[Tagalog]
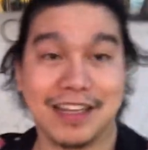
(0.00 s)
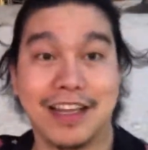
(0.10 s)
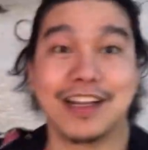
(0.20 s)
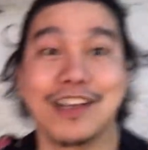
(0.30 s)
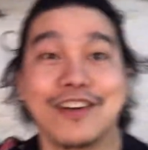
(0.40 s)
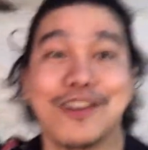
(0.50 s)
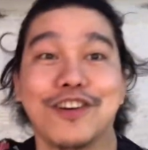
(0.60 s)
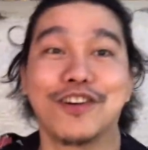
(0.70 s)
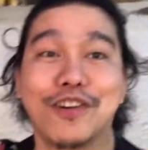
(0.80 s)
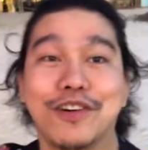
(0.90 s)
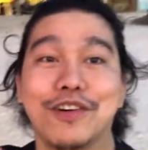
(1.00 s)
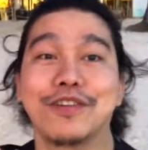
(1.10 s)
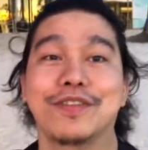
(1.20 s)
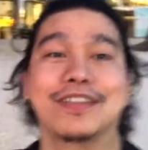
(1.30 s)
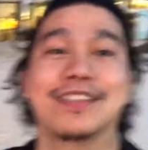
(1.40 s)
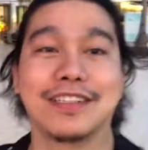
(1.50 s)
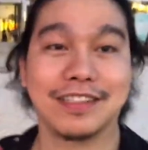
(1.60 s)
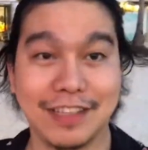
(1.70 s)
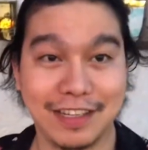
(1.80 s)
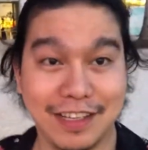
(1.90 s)
Hello!
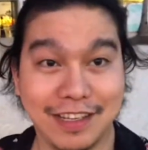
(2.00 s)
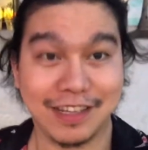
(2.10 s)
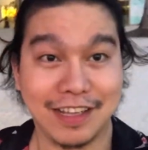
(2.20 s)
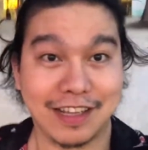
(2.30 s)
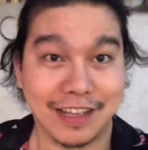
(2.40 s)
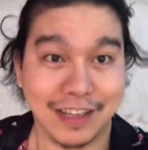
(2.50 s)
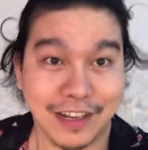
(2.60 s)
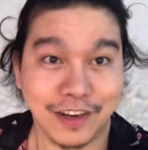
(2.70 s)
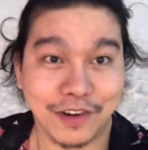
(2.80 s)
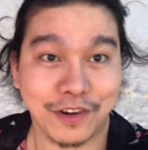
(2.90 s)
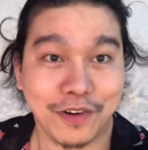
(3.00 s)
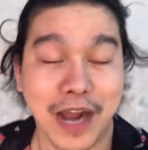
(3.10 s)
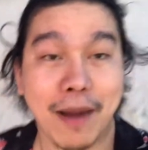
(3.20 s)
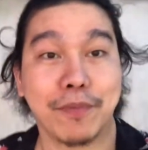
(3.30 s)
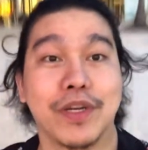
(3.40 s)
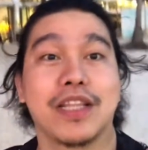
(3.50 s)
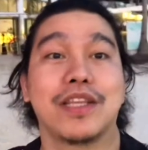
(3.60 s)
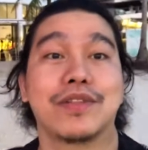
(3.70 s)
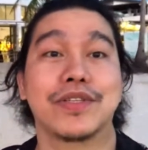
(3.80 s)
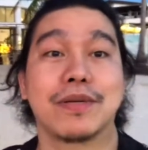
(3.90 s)
Hello! Hapon na
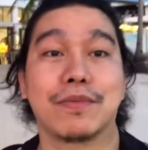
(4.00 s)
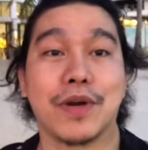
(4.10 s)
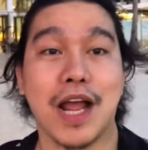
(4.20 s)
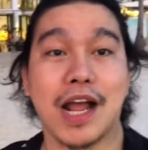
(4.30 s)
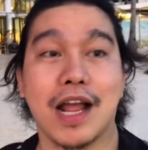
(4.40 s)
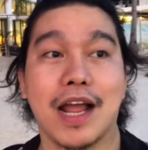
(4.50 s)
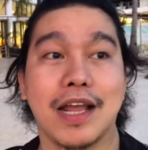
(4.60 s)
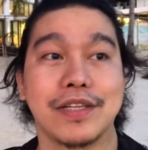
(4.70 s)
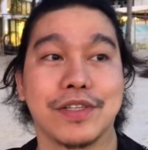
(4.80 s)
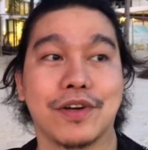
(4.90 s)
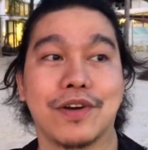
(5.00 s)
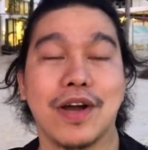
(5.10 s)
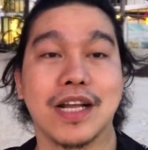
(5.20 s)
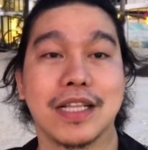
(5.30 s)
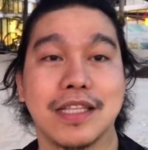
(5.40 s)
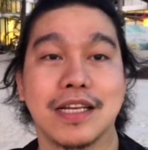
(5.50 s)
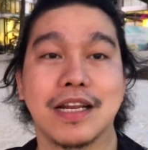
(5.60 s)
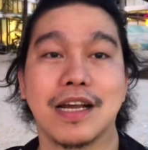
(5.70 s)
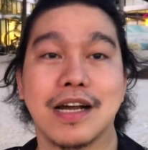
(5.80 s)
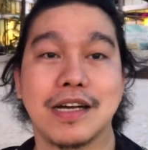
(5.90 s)
dito sa Boracay. So, ang ganda na
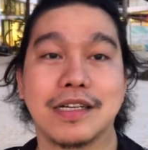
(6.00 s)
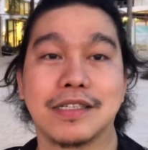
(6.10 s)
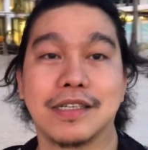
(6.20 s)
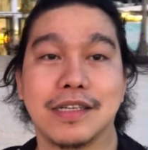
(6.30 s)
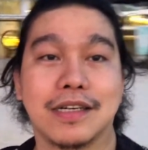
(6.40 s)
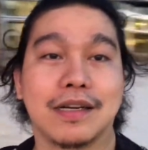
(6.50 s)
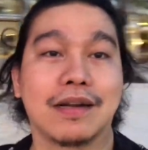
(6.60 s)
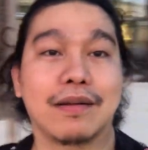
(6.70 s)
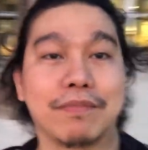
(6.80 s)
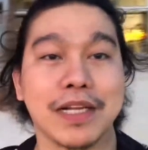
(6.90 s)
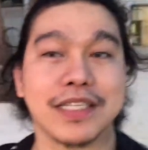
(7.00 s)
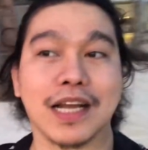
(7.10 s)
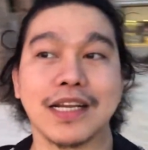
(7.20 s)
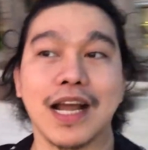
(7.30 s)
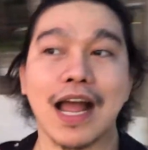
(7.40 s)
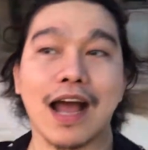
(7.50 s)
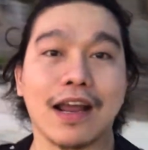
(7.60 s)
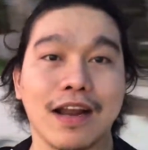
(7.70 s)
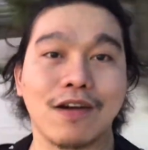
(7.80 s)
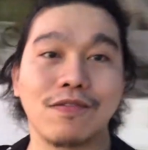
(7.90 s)
ng bagsak ng
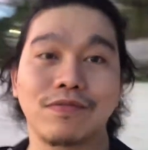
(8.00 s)
araw.